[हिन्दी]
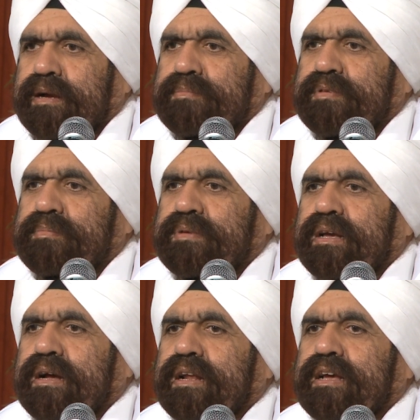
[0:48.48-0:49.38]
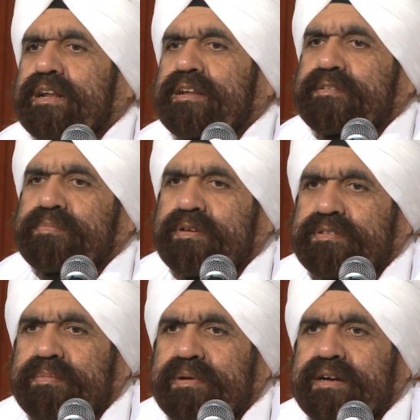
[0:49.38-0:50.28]
हम सबकी अलग अलग
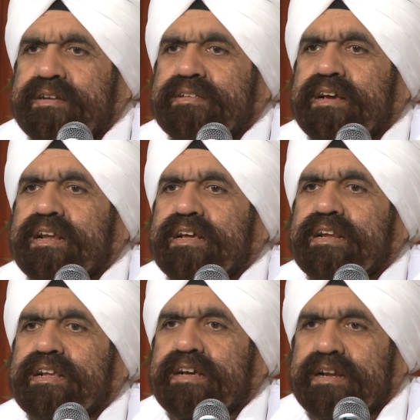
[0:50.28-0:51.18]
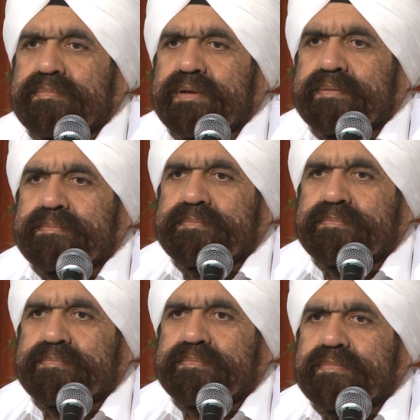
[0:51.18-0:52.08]
रिस्पॉन्सिबिलिटीज़ हैं अलग अलग कर्म हैं
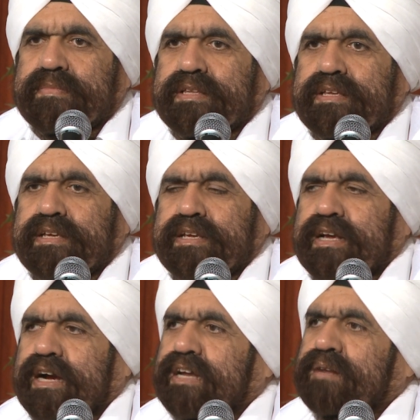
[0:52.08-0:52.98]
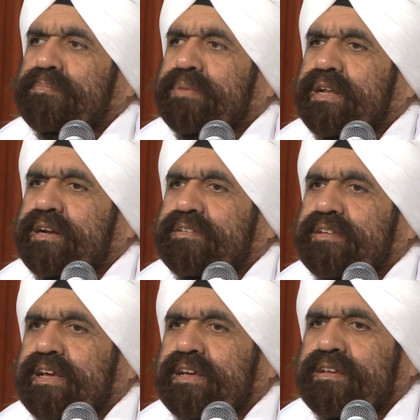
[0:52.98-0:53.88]
अगर हम पेरेंट्स
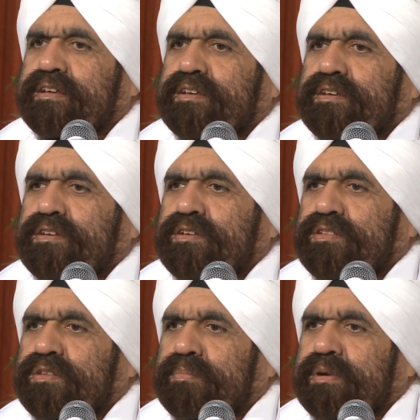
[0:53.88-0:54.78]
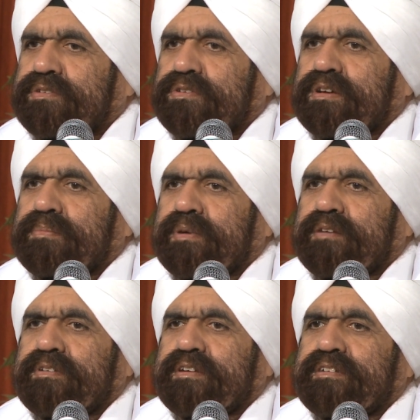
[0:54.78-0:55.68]
हैं तो बच्चों की
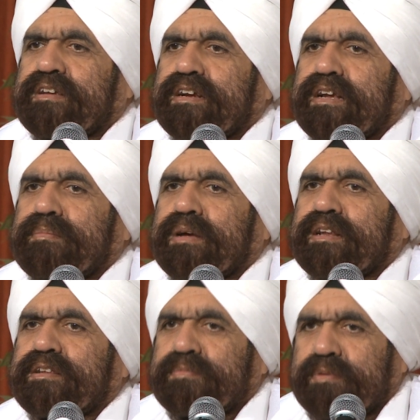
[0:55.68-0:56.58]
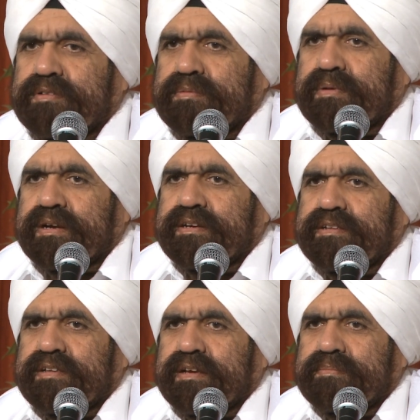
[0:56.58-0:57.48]
परवरिश करना हमारी
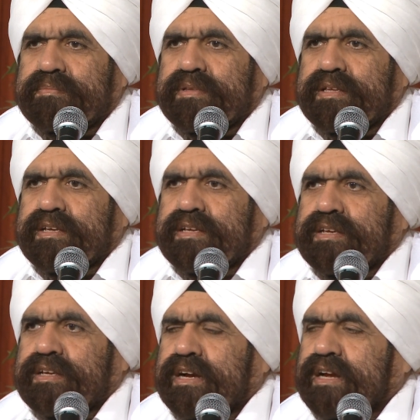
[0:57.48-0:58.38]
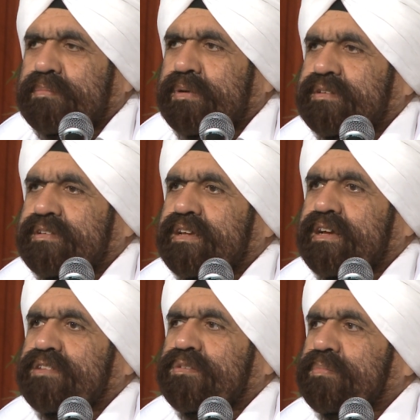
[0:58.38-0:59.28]
रिस्पॉन्सिबिलिटीज़ है अगर बच्चे
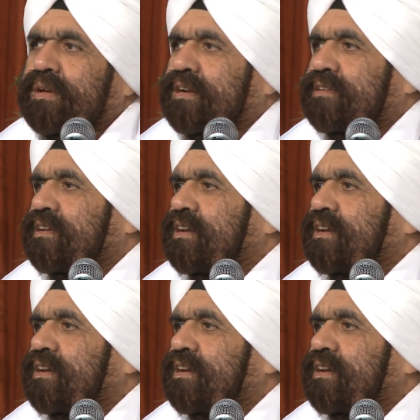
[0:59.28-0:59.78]
हैं तो पेरेंट्स